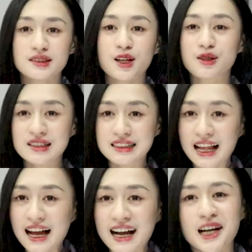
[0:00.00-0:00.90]
Đó chính
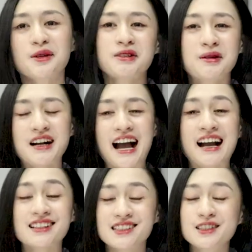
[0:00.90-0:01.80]
là không đâu
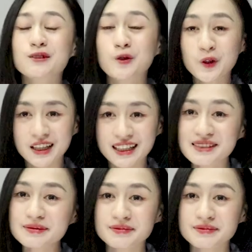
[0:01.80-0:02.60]
khác sự vui tính.